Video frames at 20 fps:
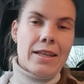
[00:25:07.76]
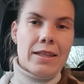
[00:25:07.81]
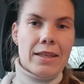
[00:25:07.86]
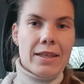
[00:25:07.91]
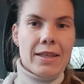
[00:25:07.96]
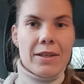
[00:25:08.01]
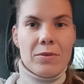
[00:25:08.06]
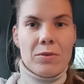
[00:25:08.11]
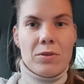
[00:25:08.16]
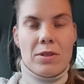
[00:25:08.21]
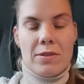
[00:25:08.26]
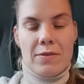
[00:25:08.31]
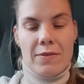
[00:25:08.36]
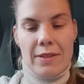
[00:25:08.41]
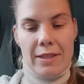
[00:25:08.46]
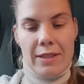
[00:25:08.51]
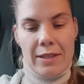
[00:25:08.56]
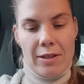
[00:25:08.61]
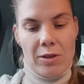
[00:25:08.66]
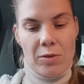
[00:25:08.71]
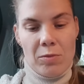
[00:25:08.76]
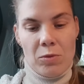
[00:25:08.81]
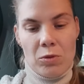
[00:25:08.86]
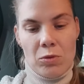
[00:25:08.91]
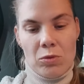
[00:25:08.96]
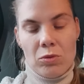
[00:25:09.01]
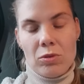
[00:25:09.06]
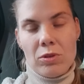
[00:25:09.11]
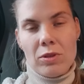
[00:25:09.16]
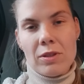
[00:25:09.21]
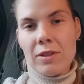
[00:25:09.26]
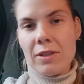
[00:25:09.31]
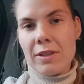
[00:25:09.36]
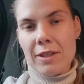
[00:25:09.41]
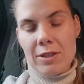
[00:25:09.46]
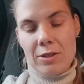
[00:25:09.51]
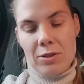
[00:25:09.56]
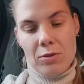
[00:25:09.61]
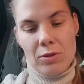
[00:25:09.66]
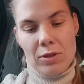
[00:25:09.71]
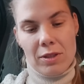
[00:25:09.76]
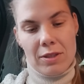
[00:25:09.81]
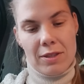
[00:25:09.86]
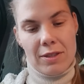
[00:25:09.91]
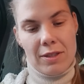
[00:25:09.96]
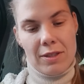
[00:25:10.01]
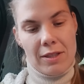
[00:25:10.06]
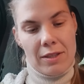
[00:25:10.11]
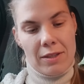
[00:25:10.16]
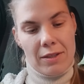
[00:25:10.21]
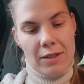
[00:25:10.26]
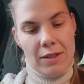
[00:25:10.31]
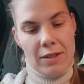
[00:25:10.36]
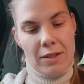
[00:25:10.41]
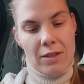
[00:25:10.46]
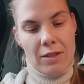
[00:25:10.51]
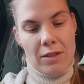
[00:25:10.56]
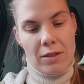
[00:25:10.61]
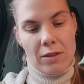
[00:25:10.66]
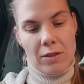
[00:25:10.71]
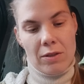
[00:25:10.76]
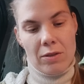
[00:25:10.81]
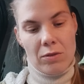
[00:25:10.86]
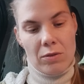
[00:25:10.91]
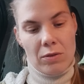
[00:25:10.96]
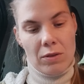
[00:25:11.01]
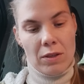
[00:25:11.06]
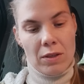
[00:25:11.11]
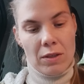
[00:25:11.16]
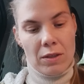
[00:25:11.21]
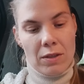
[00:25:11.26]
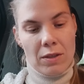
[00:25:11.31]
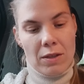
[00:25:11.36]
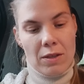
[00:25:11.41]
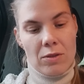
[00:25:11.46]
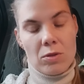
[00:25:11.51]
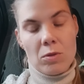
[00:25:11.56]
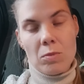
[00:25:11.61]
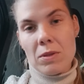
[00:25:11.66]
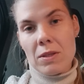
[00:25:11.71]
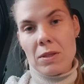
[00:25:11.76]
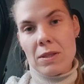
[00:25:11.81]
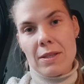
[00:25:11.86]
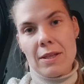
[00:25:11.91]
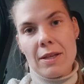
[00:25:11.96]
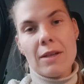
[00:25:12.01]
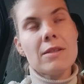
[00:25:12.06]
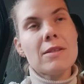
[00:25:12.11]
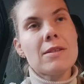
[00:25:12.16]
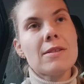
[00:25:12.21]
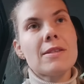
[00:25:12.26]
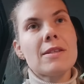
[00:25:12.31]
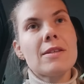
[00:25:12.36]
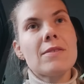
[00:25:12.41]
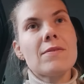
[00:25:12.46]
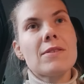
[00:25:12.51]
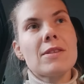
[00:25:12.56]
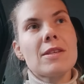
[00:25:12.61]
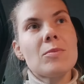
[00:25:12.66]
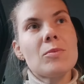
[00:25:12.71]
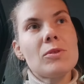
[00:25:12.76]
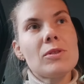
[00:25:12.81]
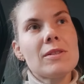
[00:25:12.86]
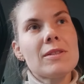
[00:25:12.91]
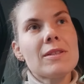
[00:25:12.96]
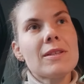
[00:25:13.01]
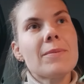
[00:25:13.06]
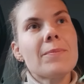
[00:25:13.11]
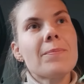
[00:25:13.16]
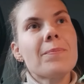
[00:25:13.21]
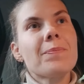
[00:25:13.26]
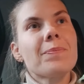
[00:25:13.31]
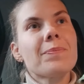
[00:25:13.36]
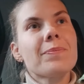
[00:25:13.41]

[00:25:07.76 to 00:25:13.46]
Я его действительно люблю, но не настолько сильно, как некоторые другие, особенно старые диснеевские мультики